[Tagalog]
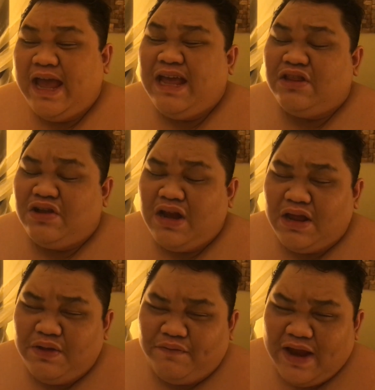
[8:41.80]
8
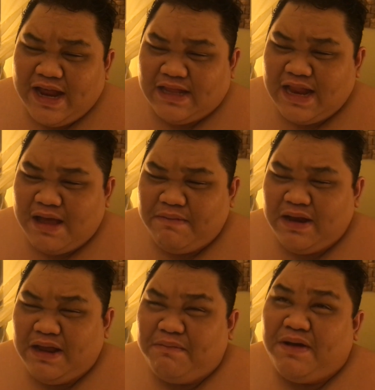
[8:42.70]
o'clock yung flight
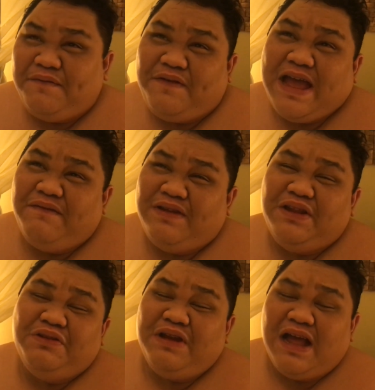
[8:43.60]
namin, ay mga 5
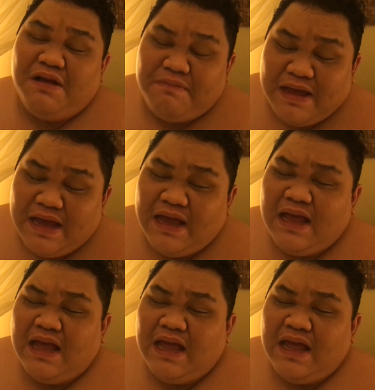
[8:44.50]
nandun na kami.